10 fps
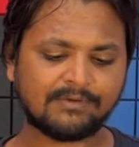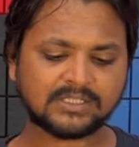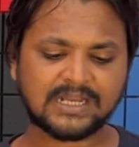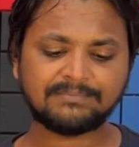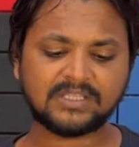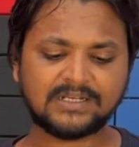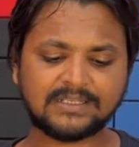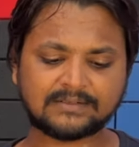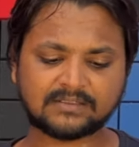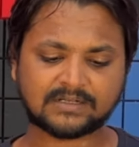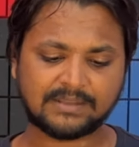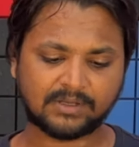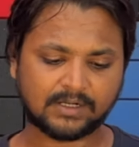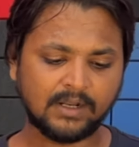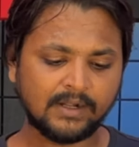वॉच टाइम तीन हजार
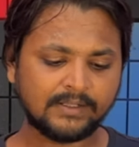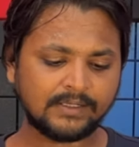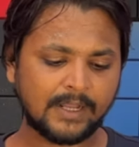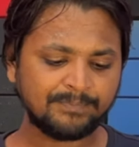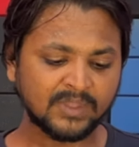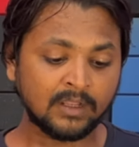सब्सक्राइबर ठीक है